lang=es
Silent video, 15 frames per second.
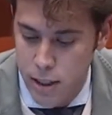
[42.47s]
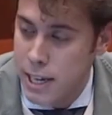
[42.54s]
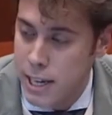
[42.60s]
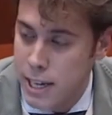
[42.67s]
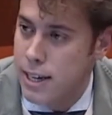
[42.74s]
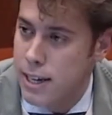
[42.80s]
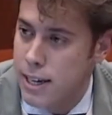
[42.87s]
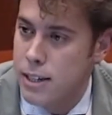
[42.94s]
de
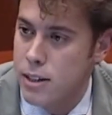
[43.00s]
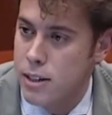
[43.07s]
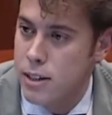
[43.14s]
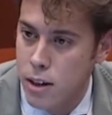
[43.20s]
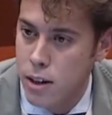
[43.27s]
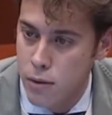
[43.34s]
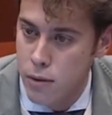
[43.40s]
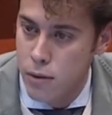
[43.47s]

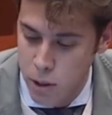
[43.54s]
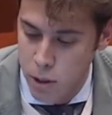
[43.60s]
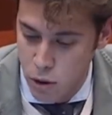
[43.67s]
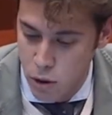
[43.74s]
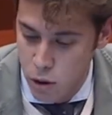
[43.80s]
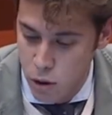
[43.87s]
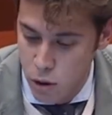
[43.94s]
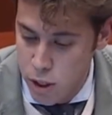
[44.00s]
empresas, eh,
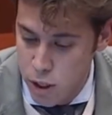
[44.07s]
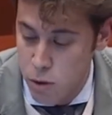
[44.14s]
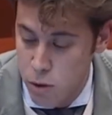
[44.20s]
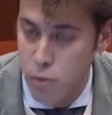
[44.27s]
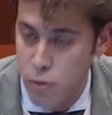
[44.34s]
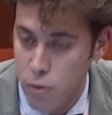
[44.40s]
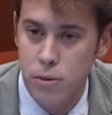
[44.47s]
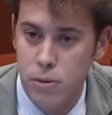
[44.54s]
fomento del
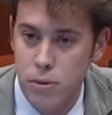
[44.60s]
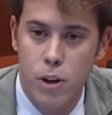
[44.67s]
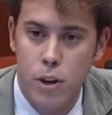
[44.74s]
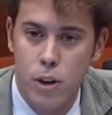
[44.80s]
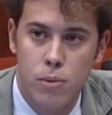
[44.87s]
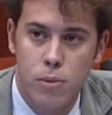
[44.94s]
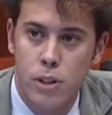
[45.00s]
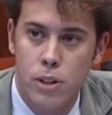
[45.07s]
turismo, pues
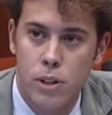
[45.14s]
bueno,